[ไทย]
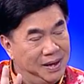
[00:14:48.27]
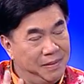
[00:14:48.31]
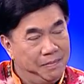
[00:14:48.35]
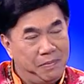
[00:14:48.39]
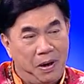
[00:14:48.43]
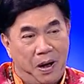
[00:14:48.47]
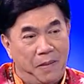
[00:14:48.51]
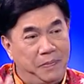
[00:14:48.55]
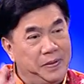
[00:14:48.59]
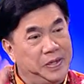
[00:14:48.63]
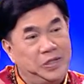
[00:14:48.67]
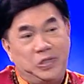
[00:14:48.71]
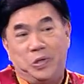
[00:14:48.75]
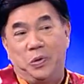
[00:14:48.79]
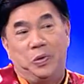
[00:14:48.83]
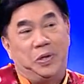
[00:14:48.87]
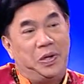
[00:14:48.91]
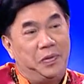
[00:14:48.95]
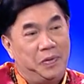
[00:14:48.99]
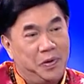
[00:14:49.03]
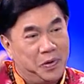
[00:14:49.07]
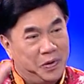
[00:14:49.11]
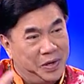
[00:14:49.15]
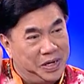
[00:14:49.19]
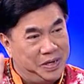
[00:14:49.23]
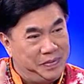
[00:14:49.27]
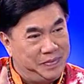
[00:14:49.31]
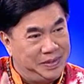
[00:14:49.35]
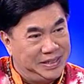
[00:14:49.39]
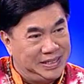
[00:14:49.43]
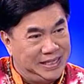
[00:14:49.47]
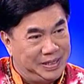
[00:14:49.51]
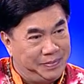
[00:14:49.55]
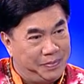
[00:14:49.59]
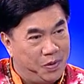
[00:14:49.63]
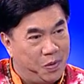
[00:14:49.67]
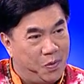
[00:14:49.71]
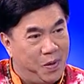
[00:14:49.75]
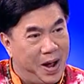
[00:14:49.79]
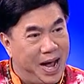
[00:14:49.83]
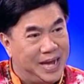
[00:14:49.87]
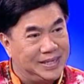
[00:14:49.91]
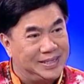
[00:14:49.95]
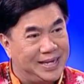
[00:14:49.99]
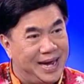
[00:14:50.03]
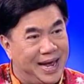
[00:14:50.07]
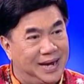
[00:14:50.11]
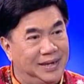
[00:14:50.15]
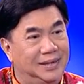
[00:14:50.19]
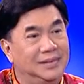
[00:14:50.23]
พอพิสูจน์ได้ว่าคนนี้มีสิทธิ์มาว่า
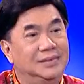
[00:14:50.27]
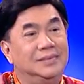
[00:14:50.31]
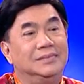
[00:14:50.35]
ฉัน